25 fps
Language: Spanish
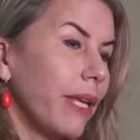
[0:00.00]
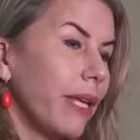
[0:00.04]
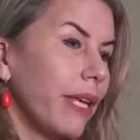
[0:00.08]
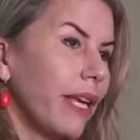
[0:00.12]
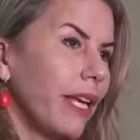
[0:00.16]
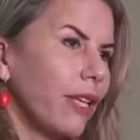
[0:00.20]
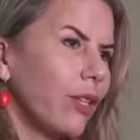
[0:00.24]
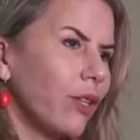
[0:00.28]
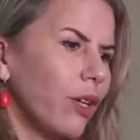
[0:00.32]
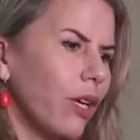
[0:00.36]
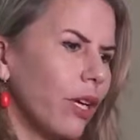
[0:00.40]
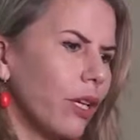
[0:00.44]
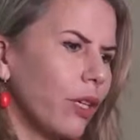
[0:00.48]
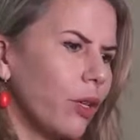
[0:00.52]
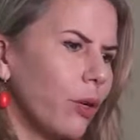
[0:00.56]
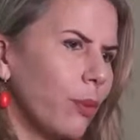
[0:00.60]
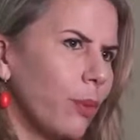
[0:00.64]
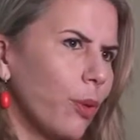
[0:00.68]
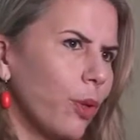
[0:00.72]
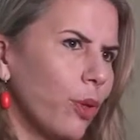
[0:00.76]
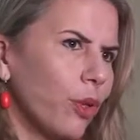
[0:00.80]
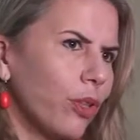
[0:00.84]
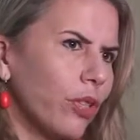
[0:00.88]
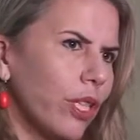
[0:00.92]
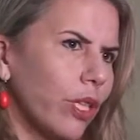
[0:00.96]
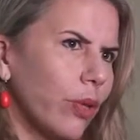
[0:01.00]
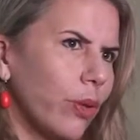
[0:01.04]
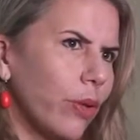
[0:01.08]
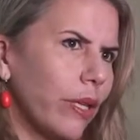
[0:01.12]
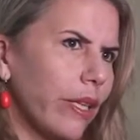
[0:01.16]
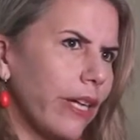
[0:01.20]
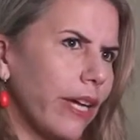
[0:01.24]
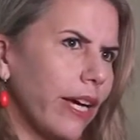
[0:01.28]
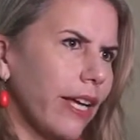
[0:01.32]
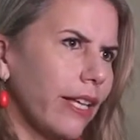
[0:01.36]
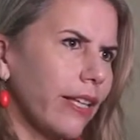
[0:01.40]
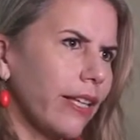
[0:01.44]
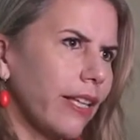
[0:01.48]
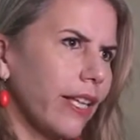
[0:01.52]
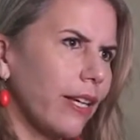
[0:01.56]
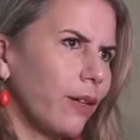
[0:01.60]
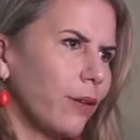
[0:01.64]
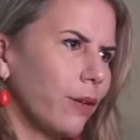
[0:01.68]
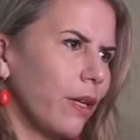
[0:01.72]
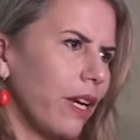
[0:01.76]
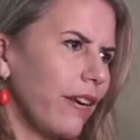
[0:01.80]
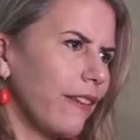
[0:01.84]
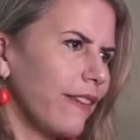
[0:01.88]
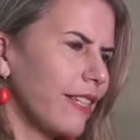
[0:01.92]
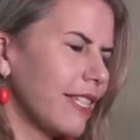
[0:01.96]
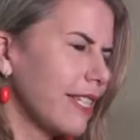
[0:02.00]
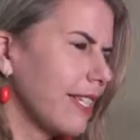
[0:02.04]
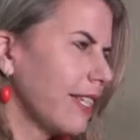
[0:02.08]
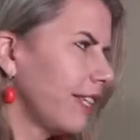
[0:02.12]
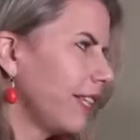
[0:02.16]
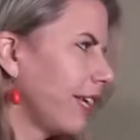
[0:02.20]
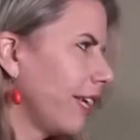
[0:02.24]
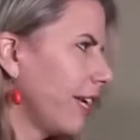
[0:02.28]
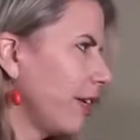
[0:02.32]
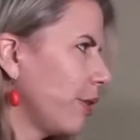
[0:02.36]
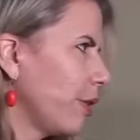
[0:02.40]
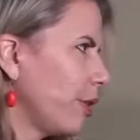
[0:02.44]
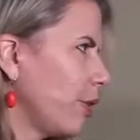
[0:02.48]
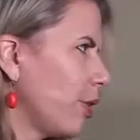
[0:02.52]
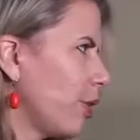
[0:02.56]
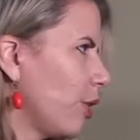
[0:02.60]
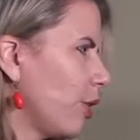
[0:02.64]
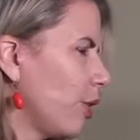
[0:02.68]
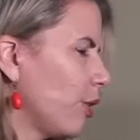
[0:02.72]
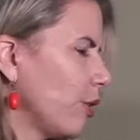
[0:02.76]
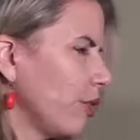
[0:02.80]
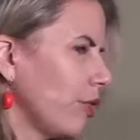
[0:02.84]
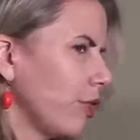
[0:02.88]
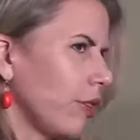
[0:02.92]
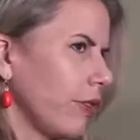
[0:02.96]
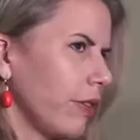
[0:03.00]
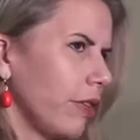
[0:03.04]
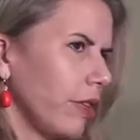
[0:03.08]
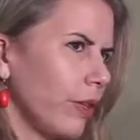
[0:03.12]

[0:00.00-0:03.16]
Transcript: Bien, esto es como continuidad de una visita de nuestro,